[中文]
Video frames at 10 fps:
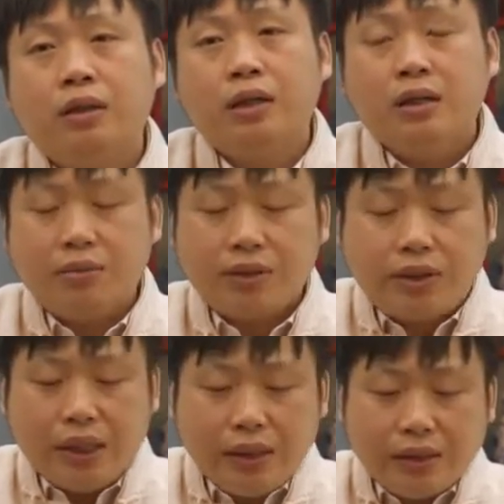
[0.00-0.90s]
那么
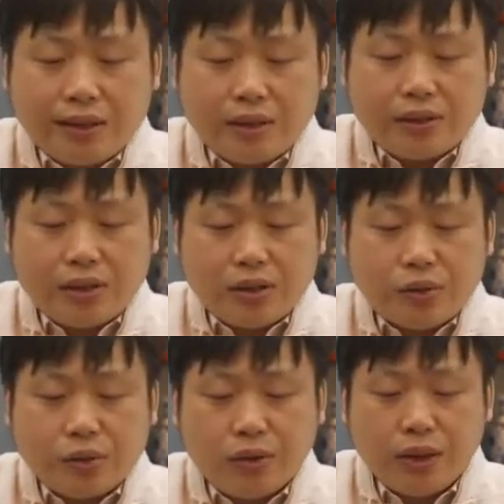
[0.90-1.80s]
这一次之
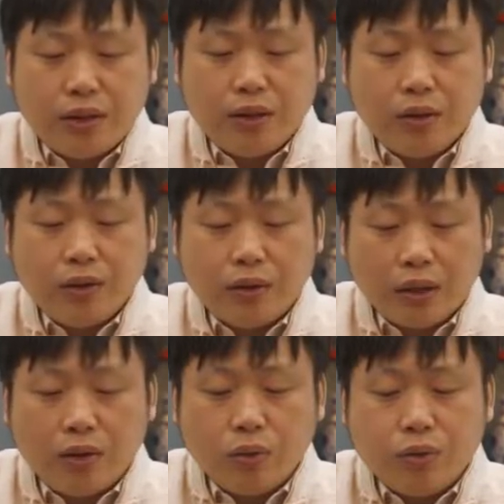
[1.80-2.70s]
所以
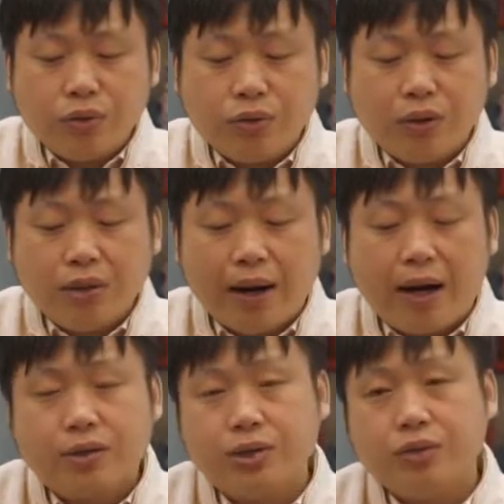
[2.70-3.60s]
能够录取一百
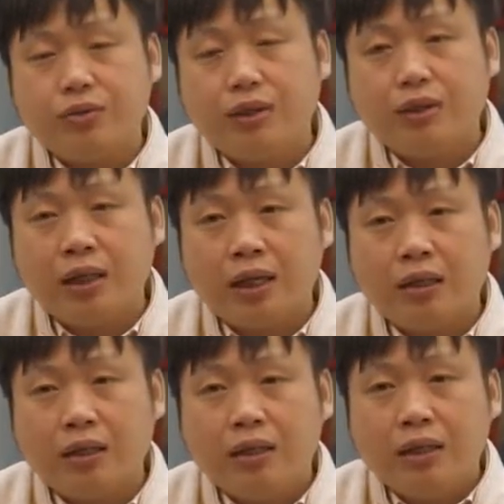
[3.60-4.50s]
二十九个人呢？
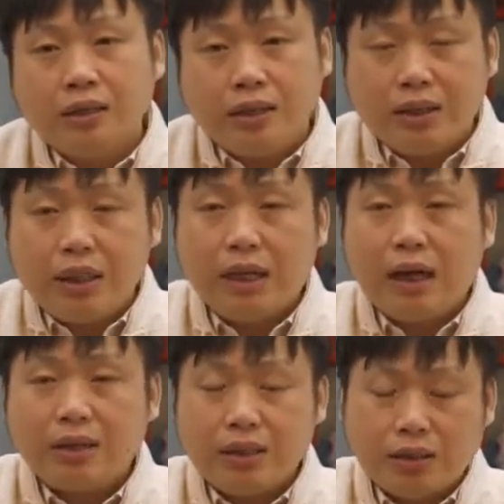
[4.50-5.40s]
之前
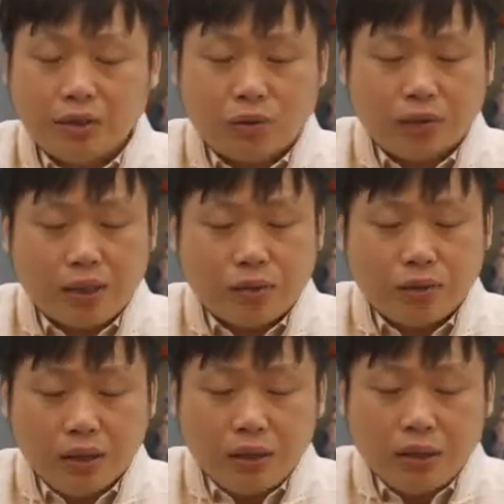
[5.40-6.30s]
呢，其实宋太宗
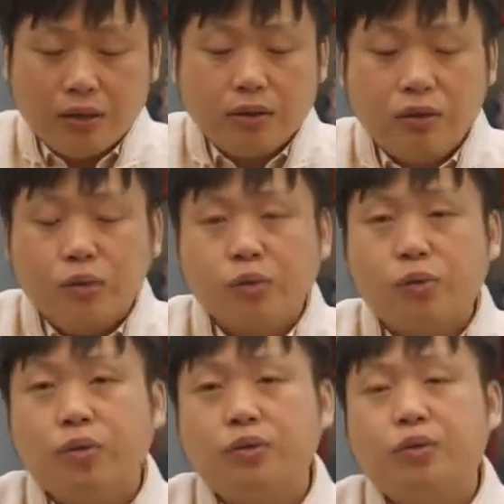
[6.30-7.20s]
已经做
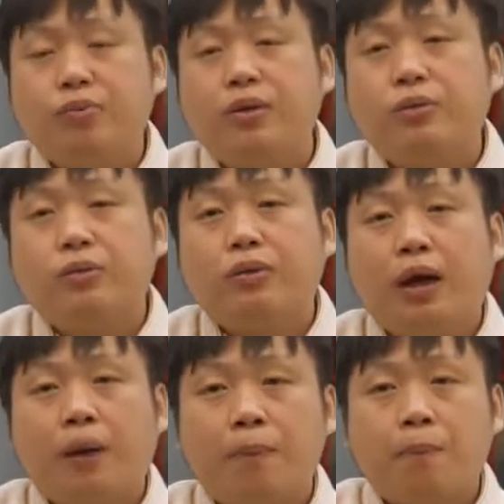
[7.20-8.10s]
过准备工作了。
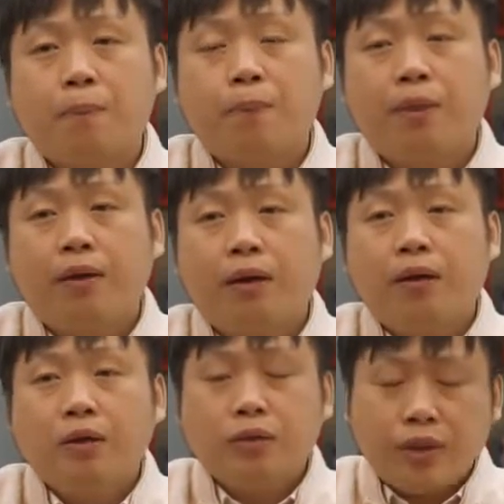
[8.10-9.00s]

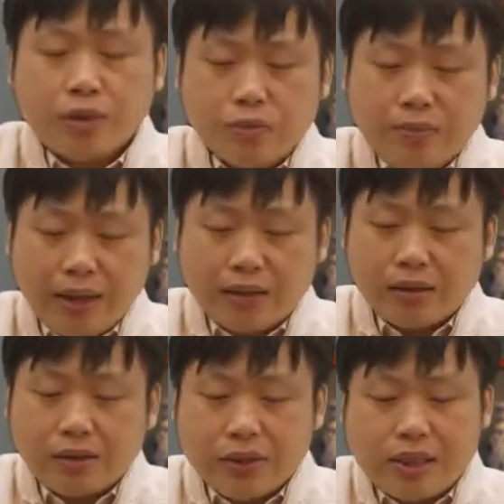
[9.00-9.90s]
宋太宗每次
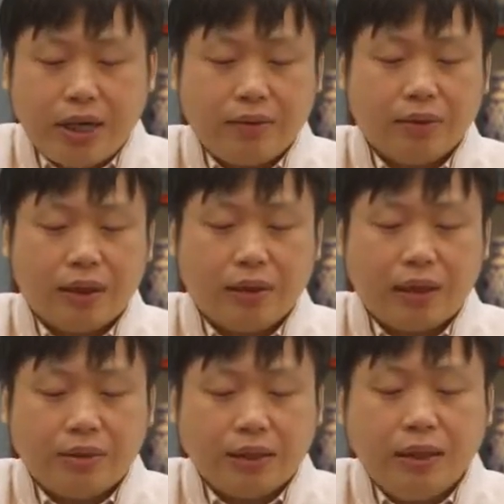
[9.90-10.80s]
都嫌啊，他
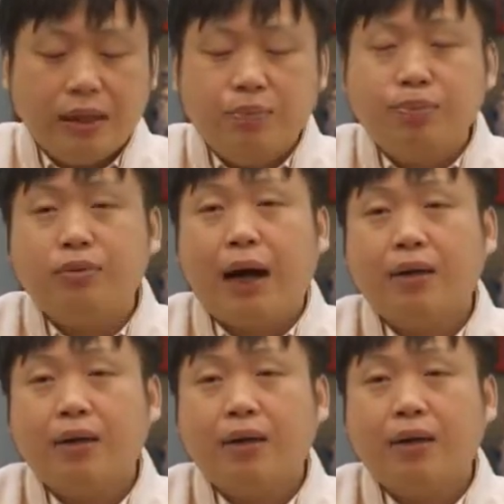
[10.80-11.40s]
们这个礼部啊，